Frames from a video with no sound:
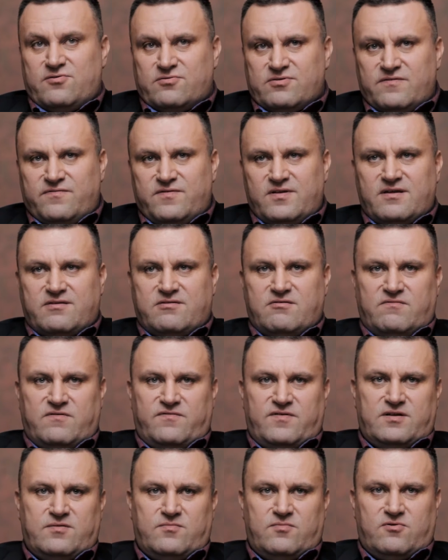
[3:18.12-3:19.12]
środki finansowe,
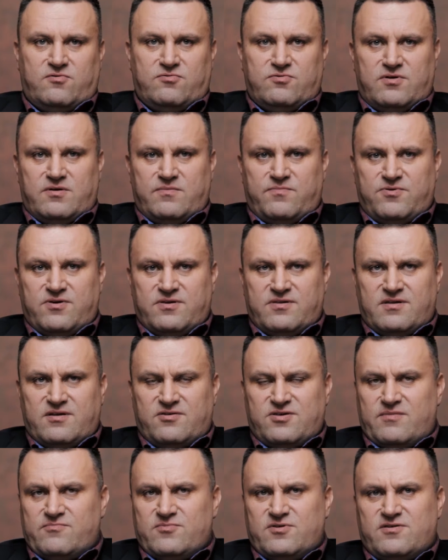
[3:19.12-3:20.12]
wiadomo, które
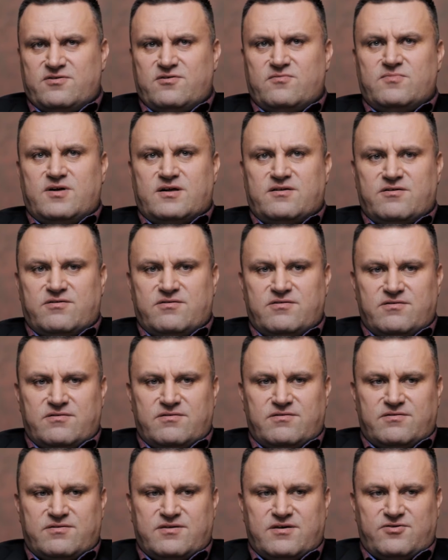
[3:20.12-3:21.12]
przeznaczamy, nie są jakieś
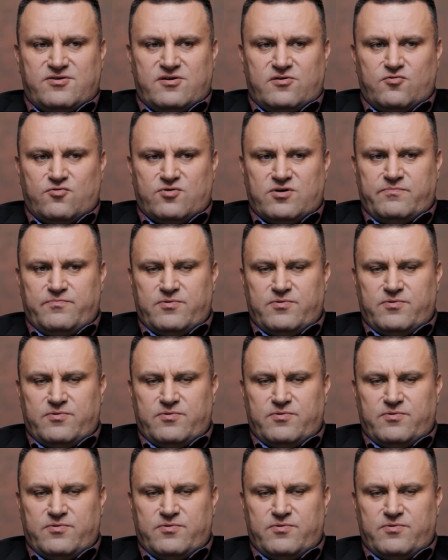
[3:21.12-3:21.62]
e, strasznie duże.